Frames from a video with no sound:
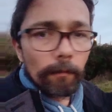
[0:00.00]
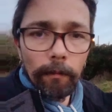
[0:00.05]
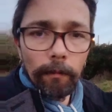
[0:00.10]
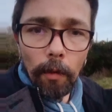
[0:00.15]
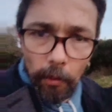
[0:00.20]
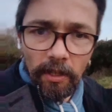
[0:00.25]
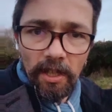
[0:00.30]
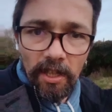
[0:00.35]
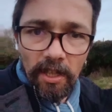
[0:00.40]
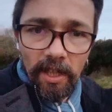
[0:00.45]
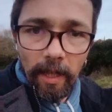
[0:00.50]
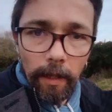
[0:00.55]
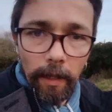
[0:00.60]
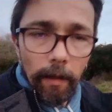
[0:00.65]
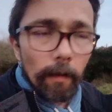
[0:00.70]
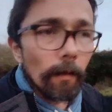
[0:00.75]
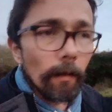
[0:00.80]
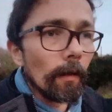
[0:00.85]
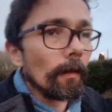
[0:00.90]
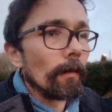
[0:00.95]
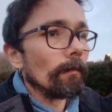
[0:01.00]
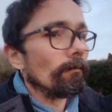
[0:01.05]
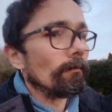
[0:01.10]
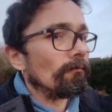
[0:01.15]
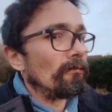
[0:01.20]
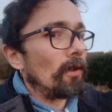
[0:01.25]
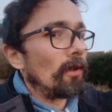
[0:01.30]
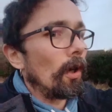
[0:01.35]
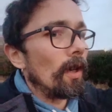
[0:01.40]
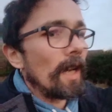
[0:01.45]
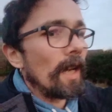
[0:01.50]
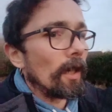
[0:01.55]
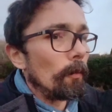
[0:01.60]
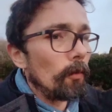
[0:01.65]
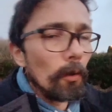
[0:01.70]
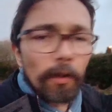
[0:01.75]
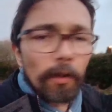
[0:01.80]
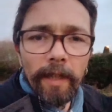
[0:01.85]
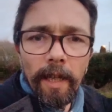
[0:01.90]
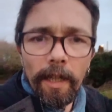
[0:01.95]
autistique dans la
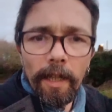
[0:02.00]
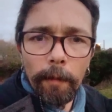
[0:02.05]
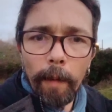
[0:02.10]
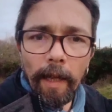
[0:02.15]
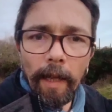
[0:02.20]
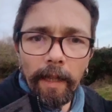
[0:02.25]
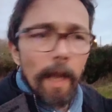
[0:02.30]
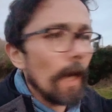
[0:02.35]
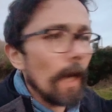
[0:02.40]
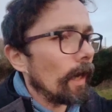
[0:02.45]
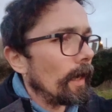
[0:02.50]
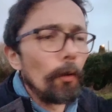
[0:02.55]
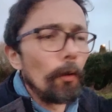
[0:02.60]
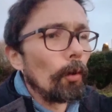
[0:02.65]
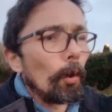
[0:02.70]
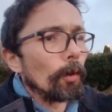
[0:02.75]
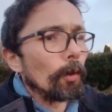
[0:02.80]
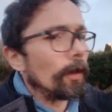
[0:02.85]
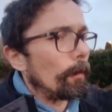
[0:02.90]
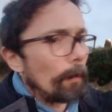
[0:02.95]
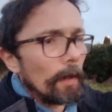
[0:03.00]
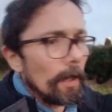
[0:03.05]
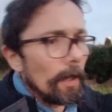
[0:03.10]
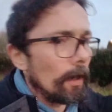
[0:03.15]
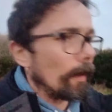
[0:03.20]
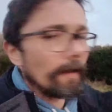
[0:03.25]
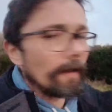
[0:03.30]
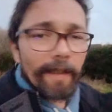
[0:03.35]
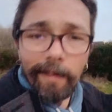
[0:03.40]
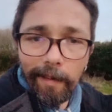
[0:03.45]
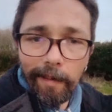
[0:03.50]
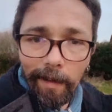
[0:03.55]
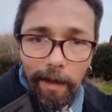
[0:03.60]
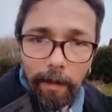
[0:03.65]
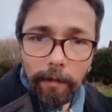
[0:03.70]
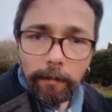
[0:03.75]
communauté Asperger, les neurotypiques, etc.